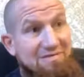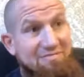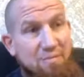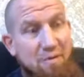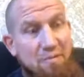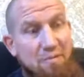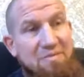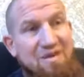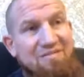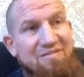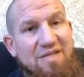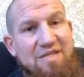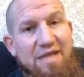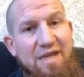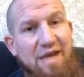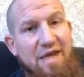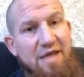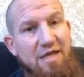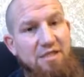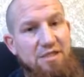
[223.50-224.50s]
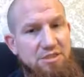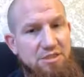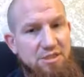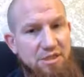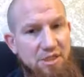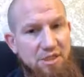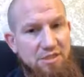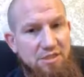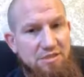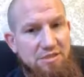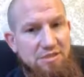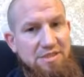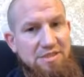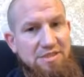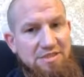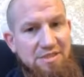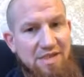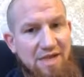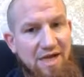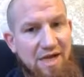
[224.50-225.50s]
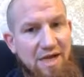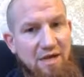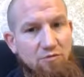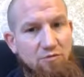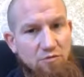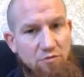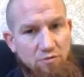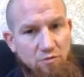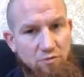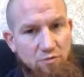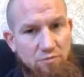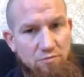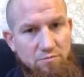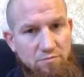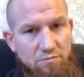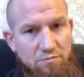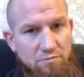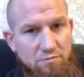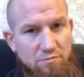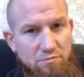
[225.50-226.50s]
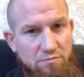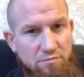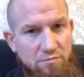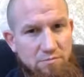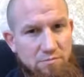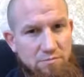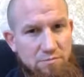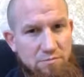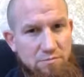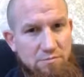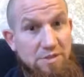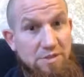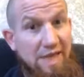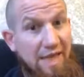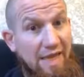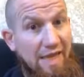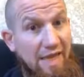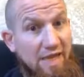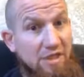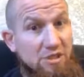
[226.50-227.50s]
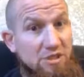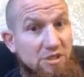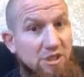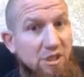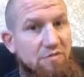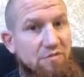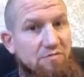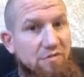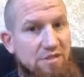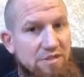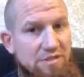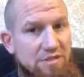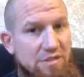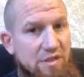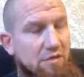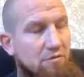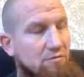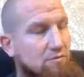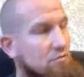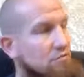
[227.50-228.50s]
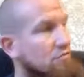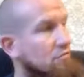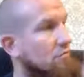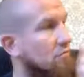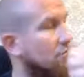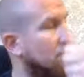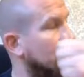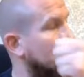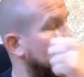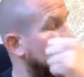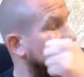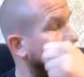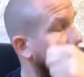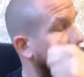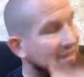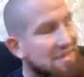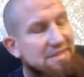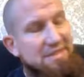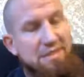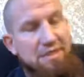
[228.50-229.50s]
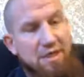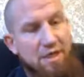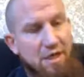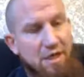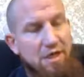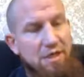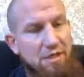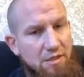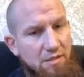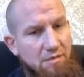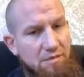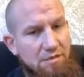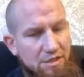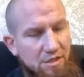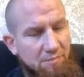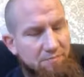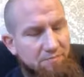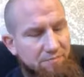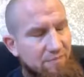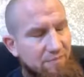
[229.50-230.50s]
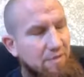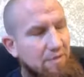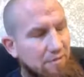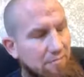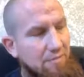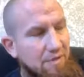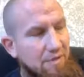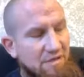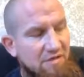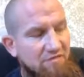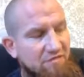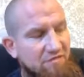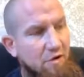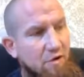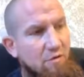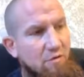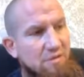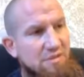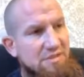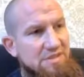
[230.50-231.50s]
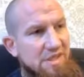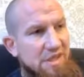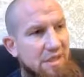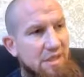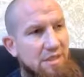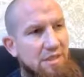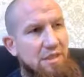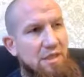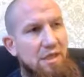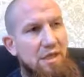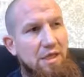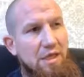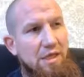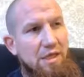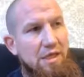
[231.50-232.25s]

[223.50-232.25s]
bei mir war die Ehrlichkeit das A und O. Ehrlichkeit war das A und O. Und ich habe Istikhara, ich habe meine Frau gesehen.